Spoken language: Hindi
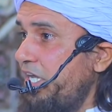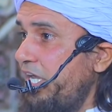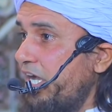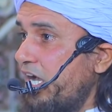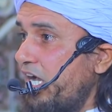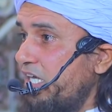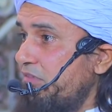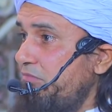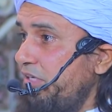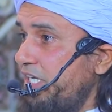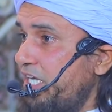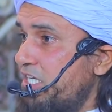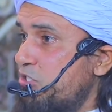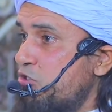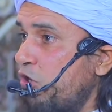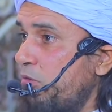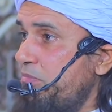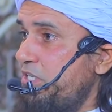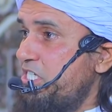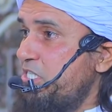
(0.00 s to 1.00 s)
एक आदमी की
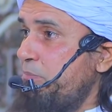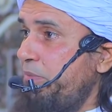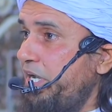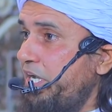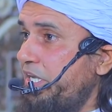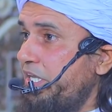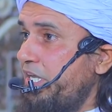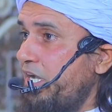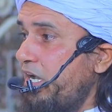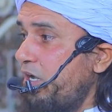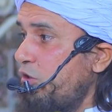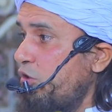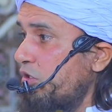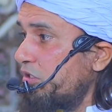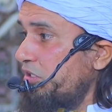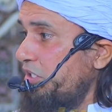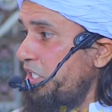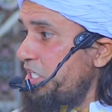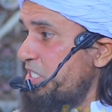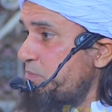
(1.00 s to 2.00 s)
चौबीस बेटियाँ
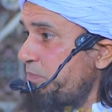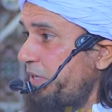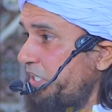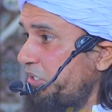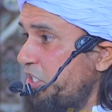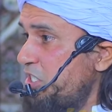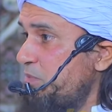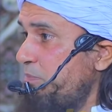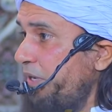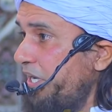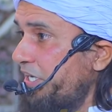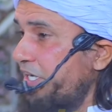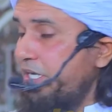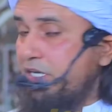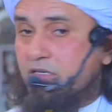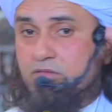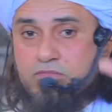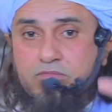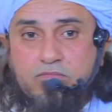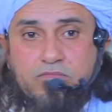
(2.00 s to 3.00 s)
और तीस पैंतीस बेटे